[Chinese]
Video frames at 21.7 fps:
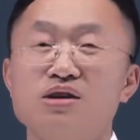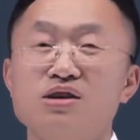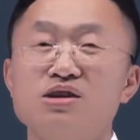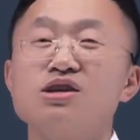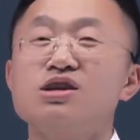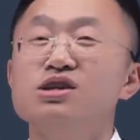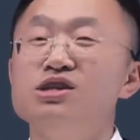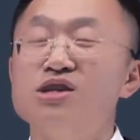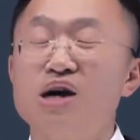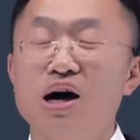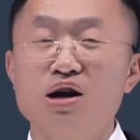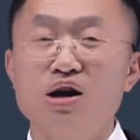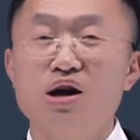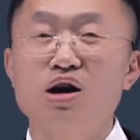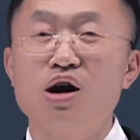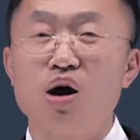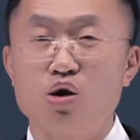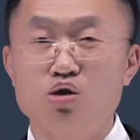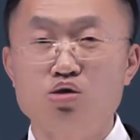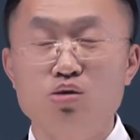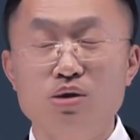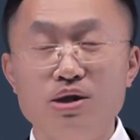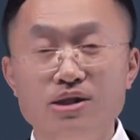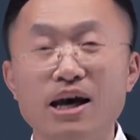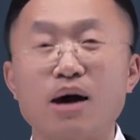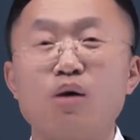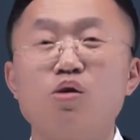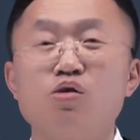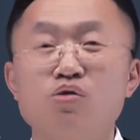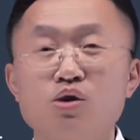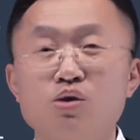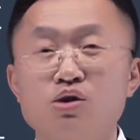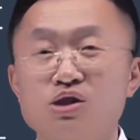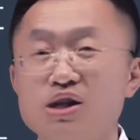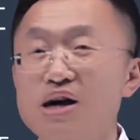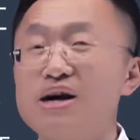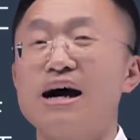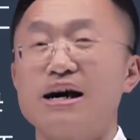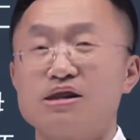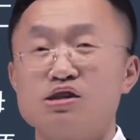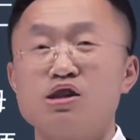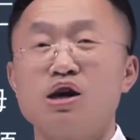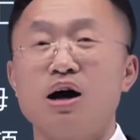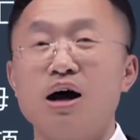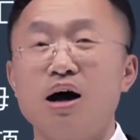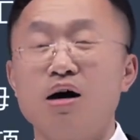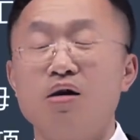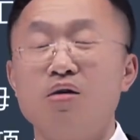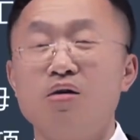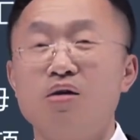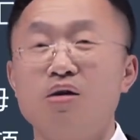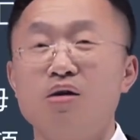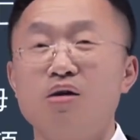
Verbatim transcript: 一家人搞出来财务费用伤感情啊，